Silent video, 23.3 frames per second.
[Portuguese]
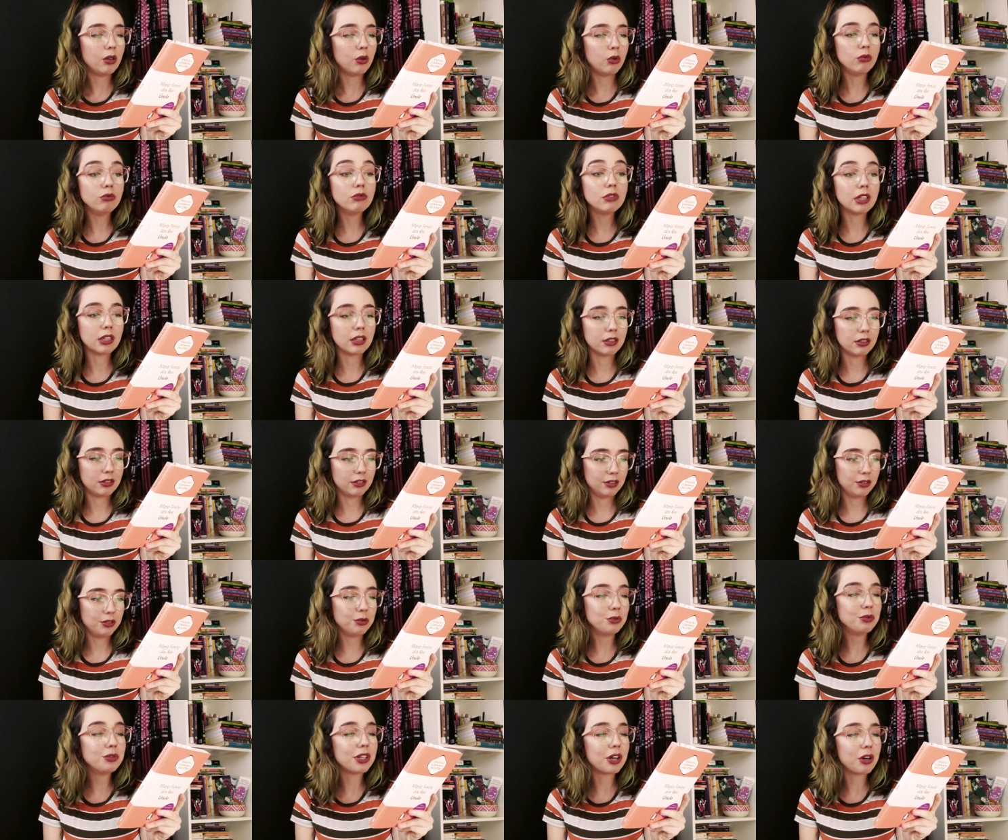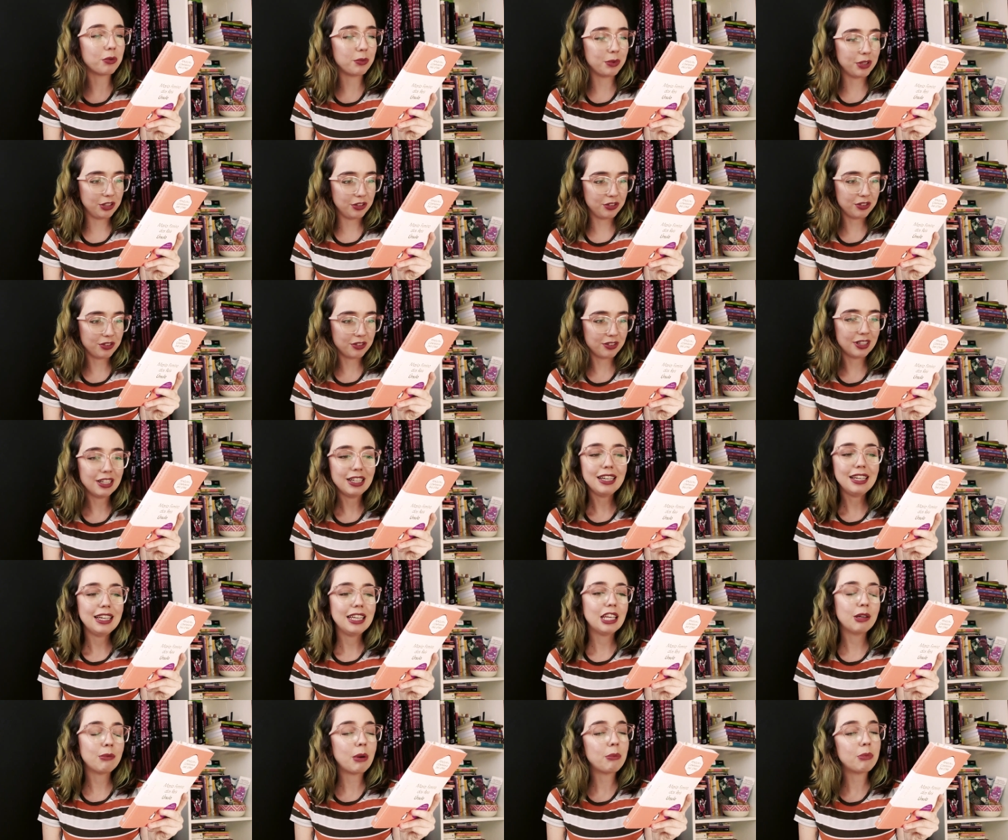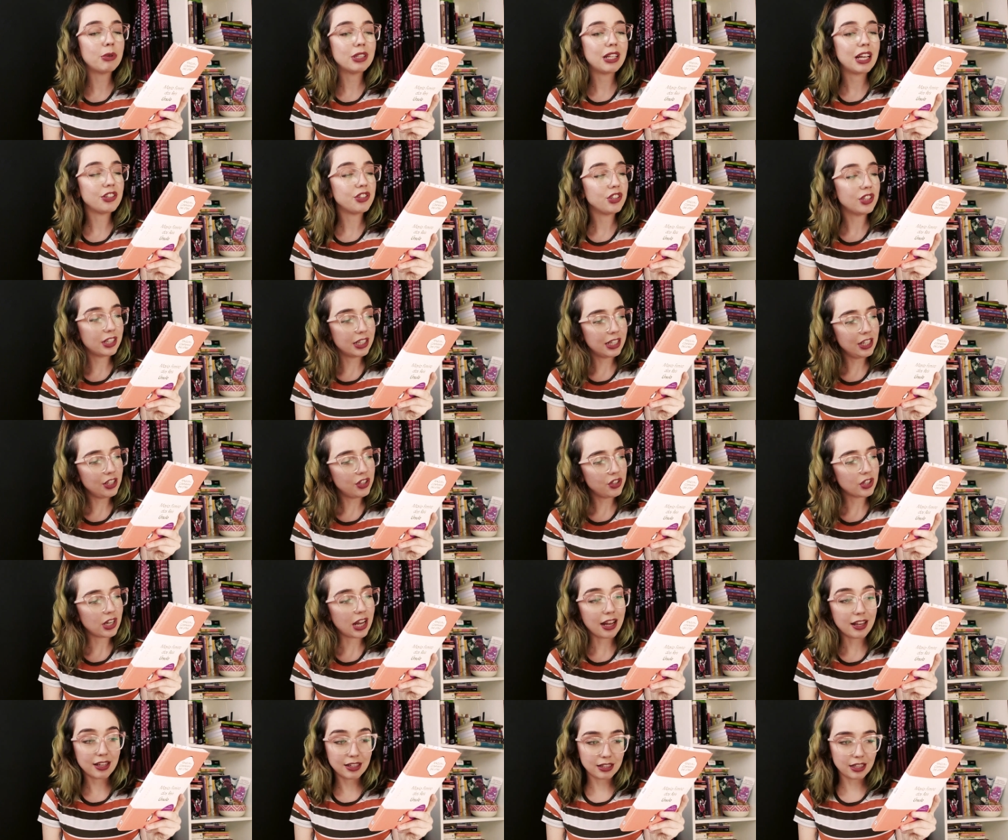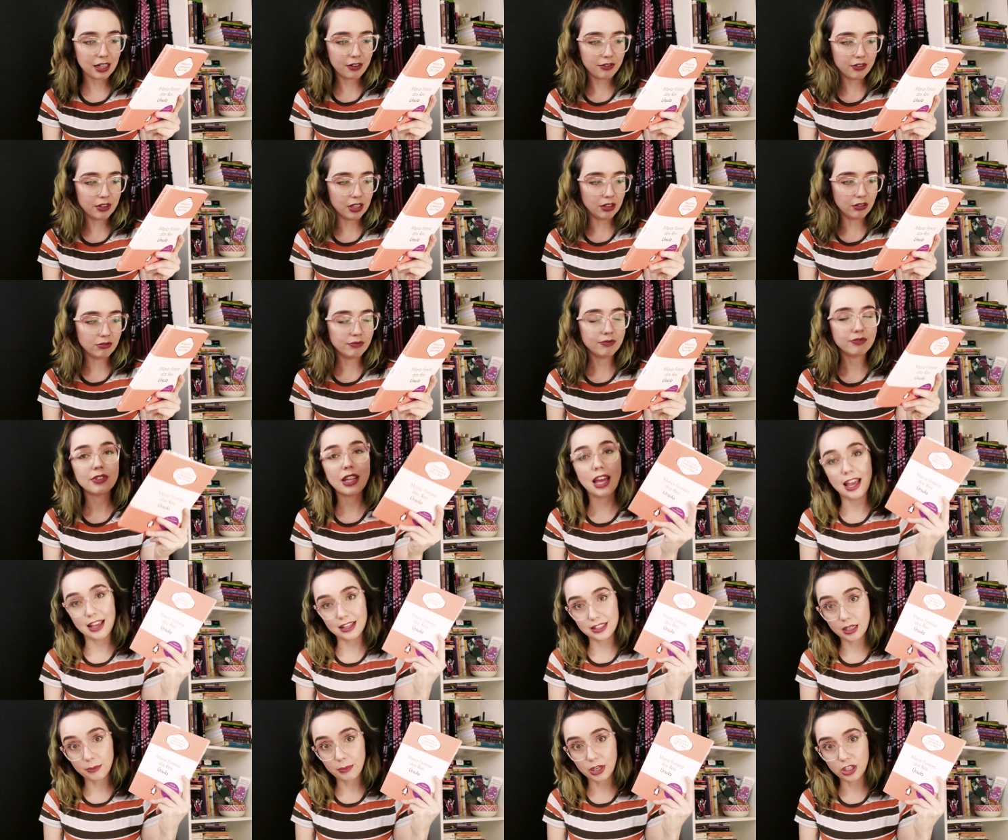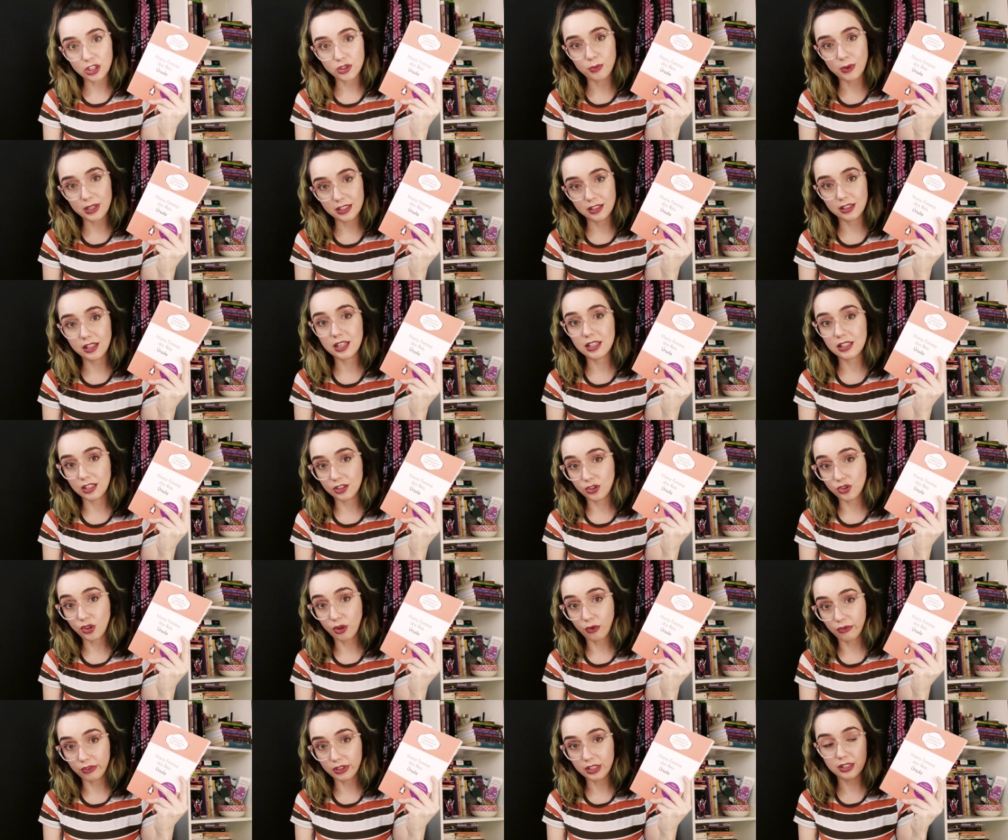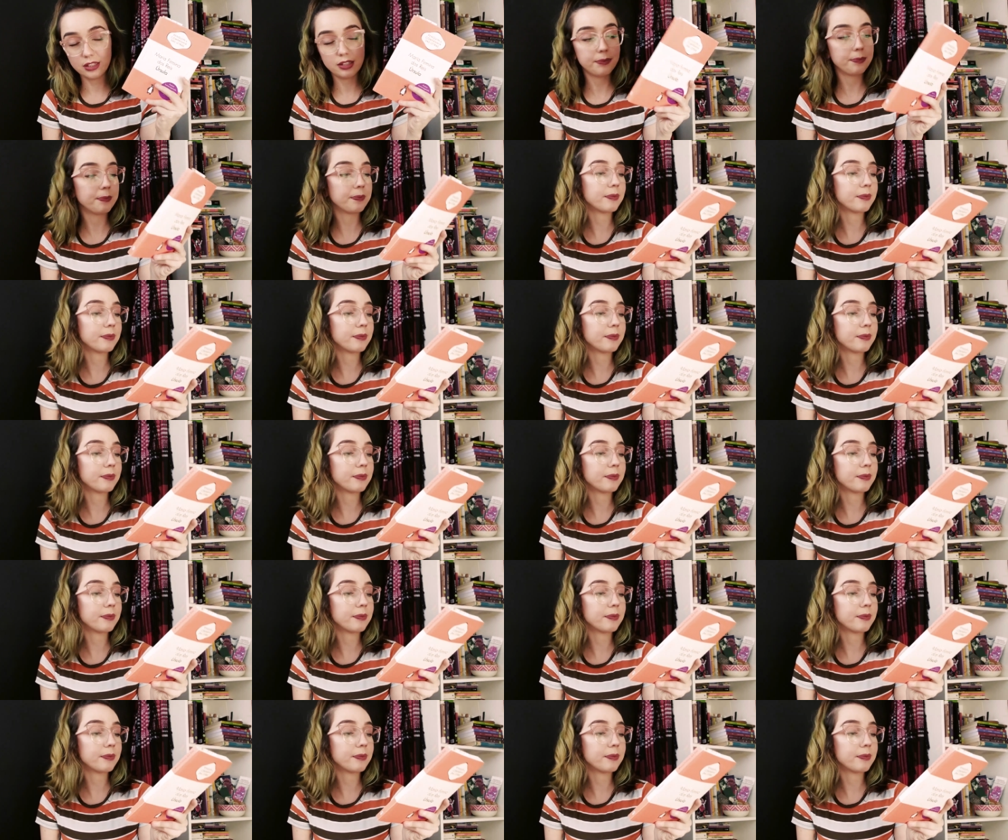ultra, ultra romântico, e uma abordagem crítica à escravidão. Essa é a parte mais interessante, talvez.